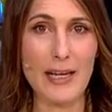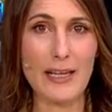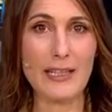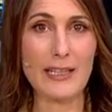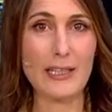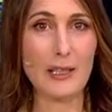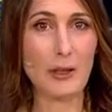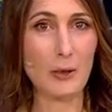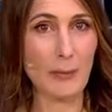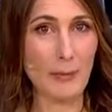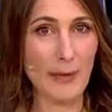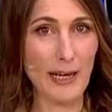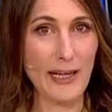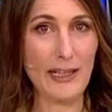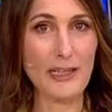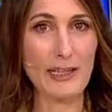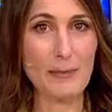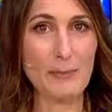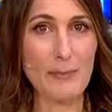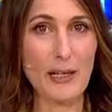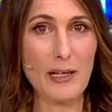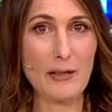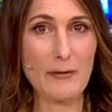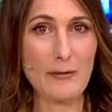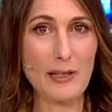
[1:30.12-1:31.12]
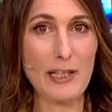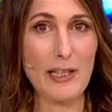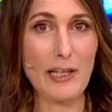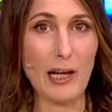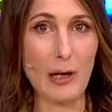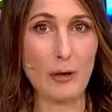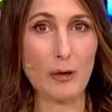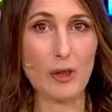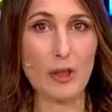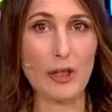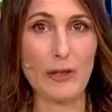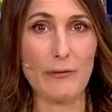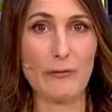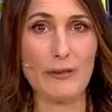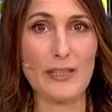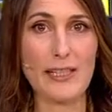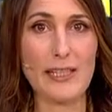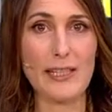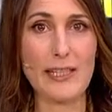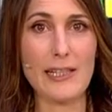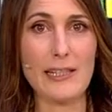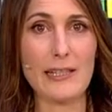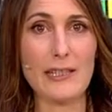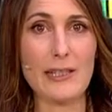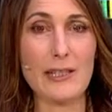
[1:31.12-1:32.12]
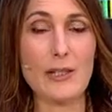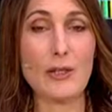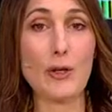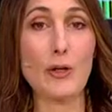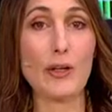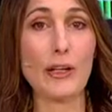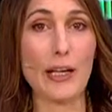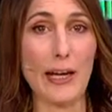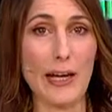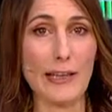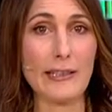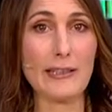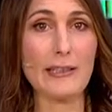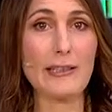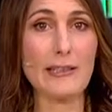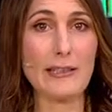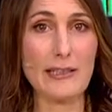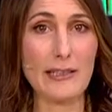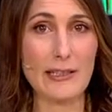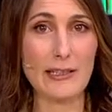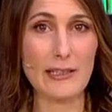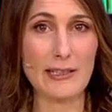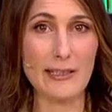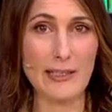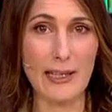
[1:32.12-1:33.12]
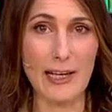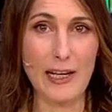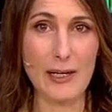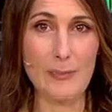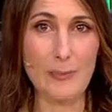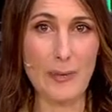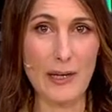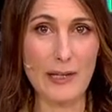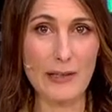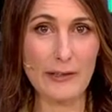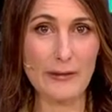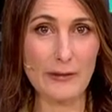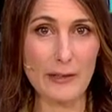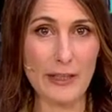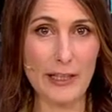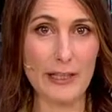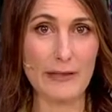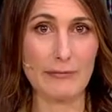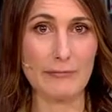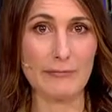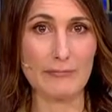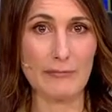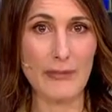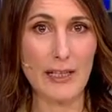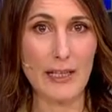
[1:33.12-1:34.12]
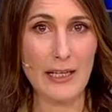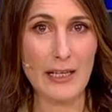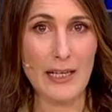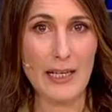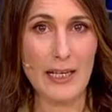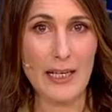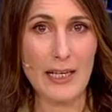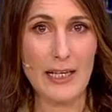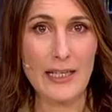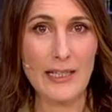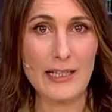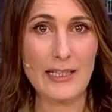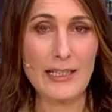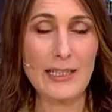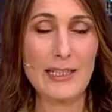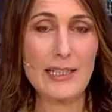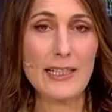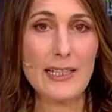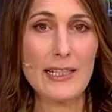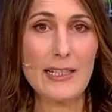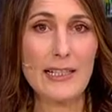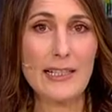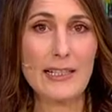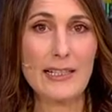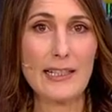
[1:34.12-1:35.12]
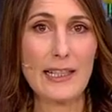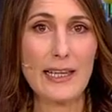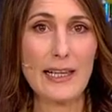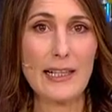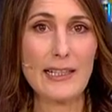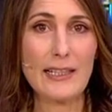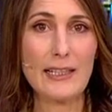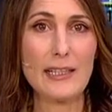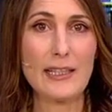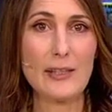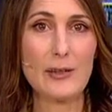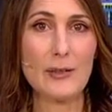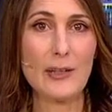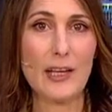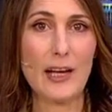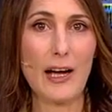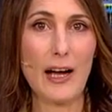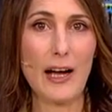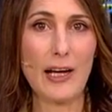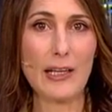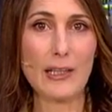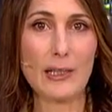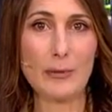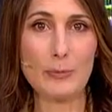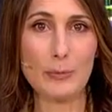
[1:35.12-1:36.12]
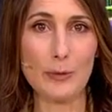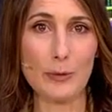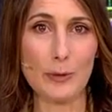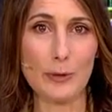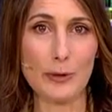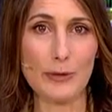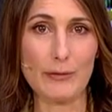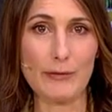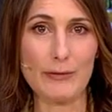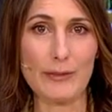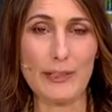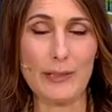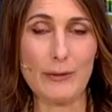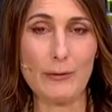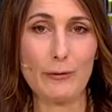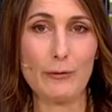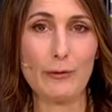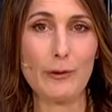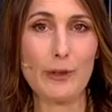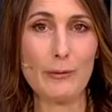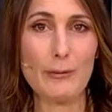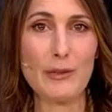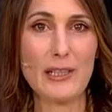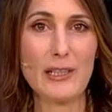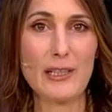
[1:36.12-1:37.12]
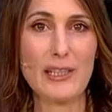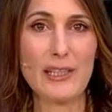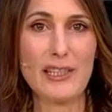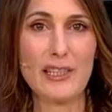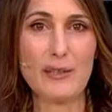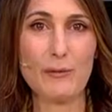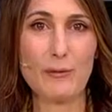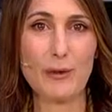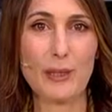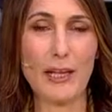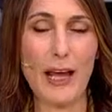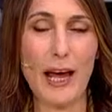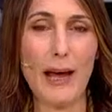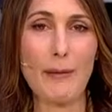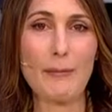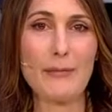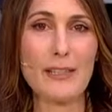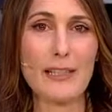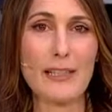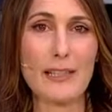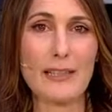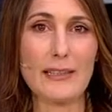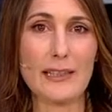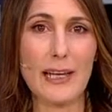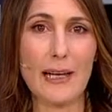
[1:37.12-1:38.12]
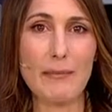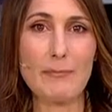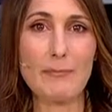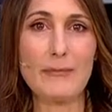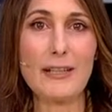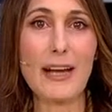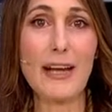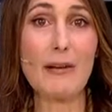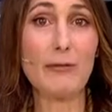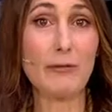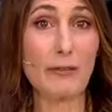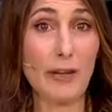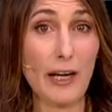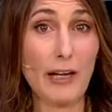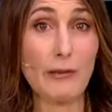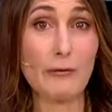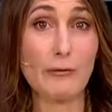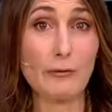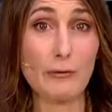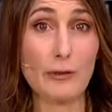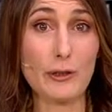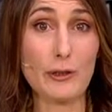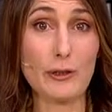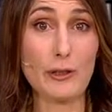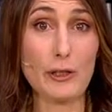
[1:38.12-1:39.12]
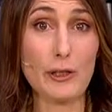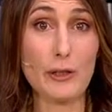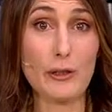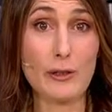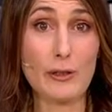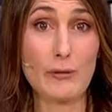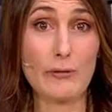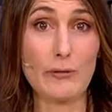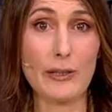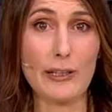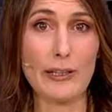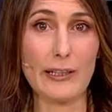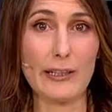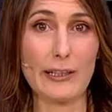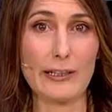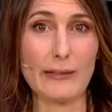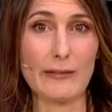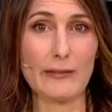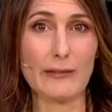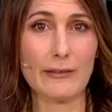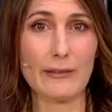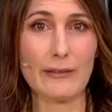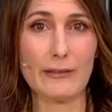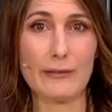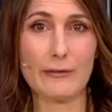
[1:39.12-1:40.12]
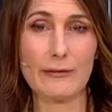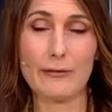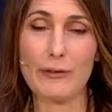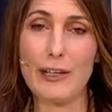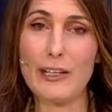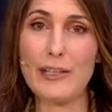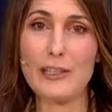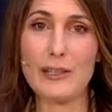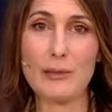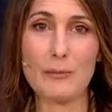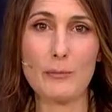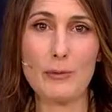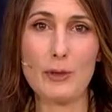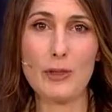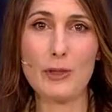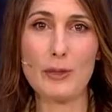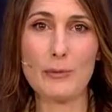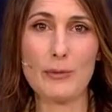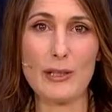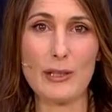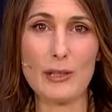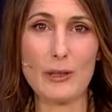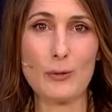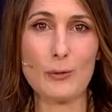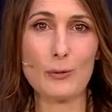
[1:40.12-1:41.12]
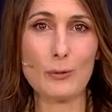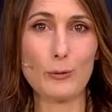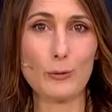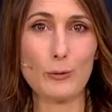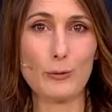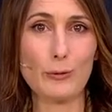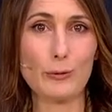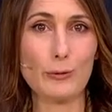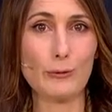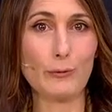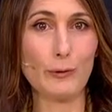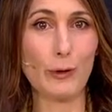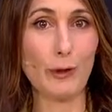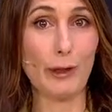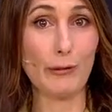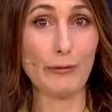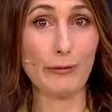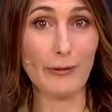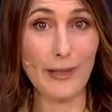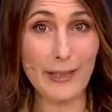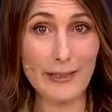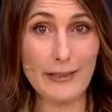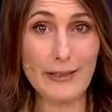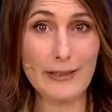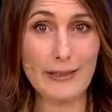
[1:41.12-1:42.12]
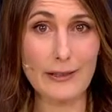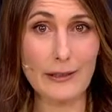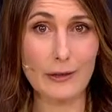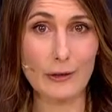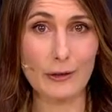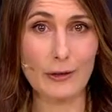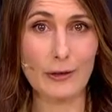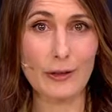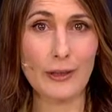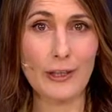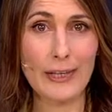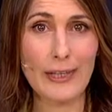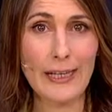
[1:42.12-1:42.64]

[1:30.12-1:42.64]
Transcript: Die Commerzbank will laut Chef Zielke zur reinen Digitalbank werden. Die Niederländer hätten sogar angeboten, den Firmensitz von Amsterdam nach Frankfurt zu verlegen. Fast möchte man zurufen, worauf wartet ihr noch?